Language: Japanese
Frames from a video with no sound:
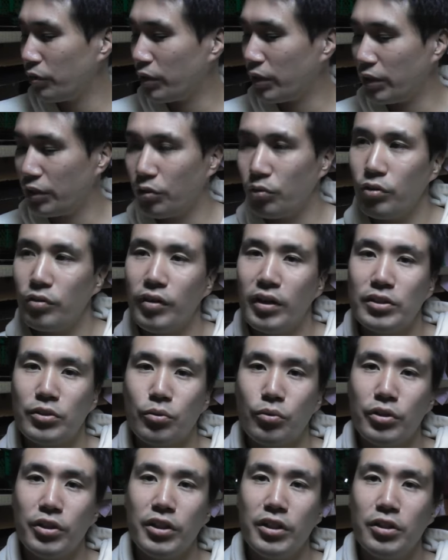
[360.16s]
いうかね、夜は
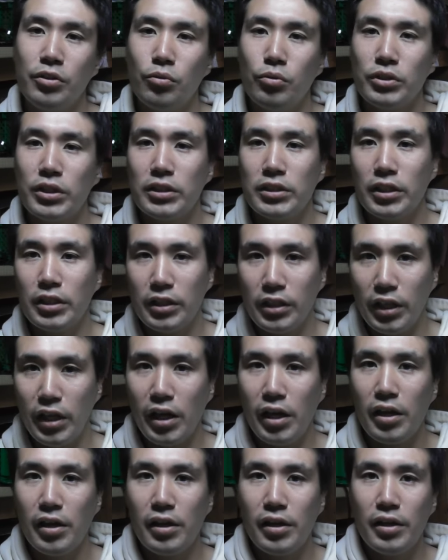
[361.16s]
そこに移動させ
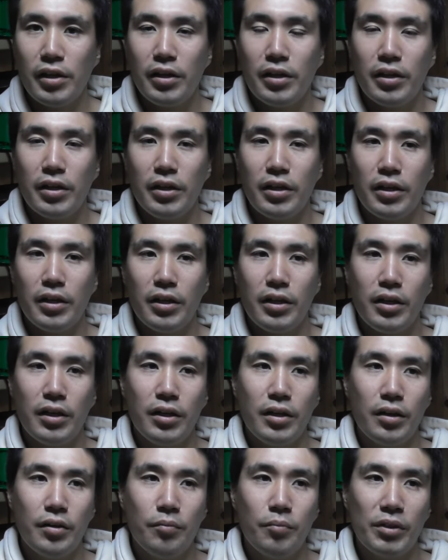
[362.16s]
て、
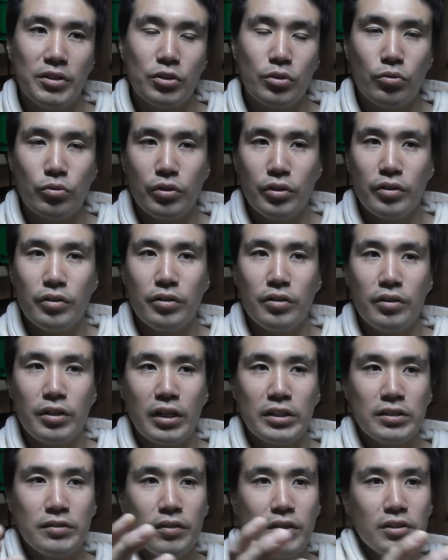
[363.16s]
えー、まあ、外に、
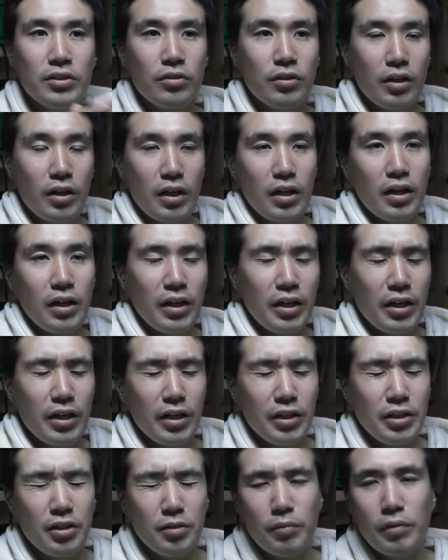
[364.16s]
夏は、
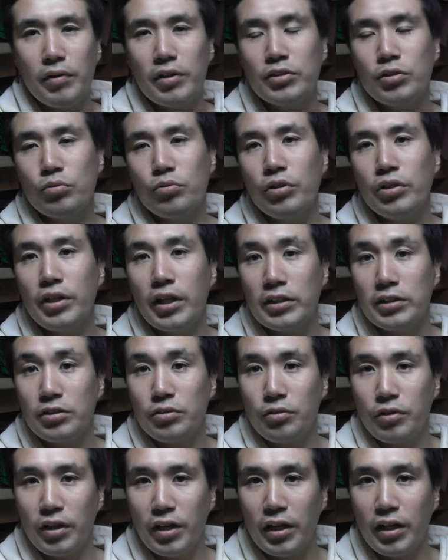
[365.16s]
えー、昼間は外に出す
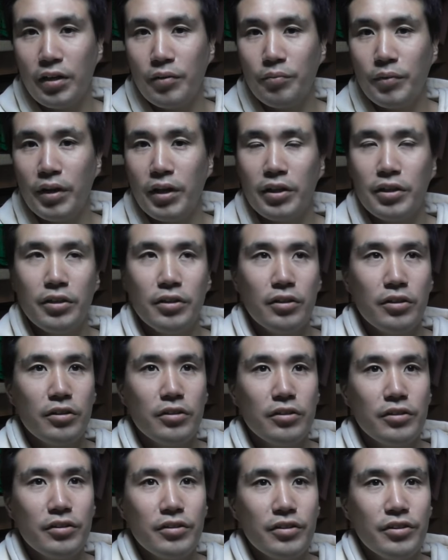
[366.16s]
とか、まあ、
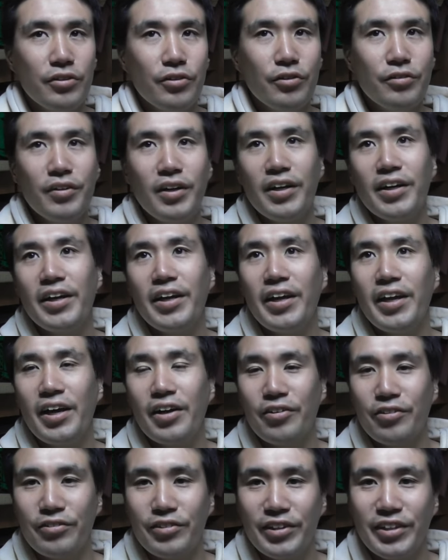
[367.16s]
夜は
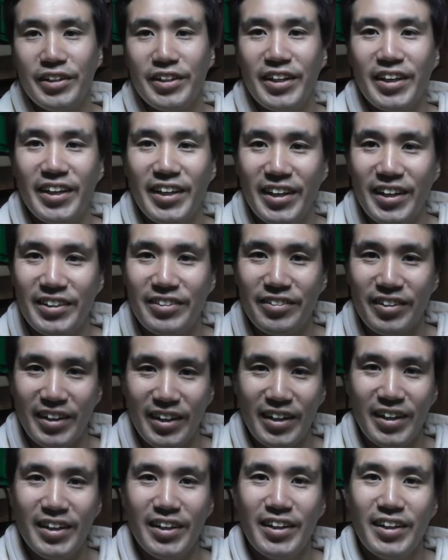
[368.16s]
エアコンの引いた部屋と
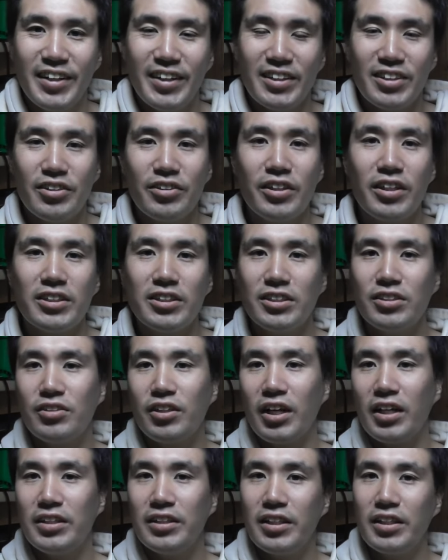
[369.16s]
か、そういう感じの
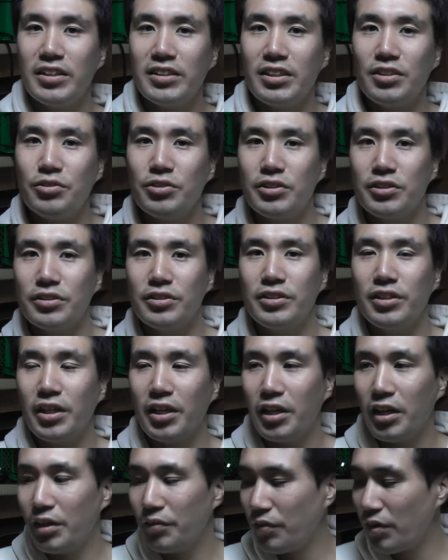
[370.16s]
寒暖差を作って
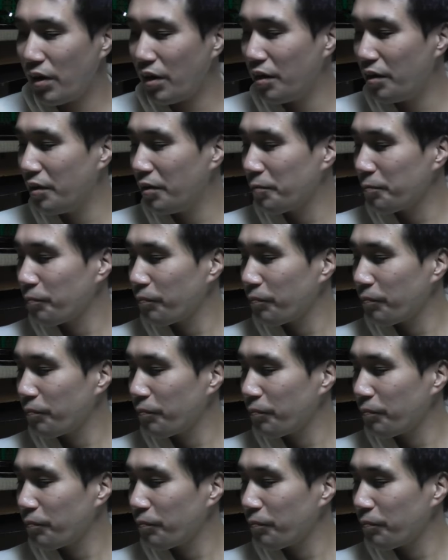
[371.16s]
あげれば、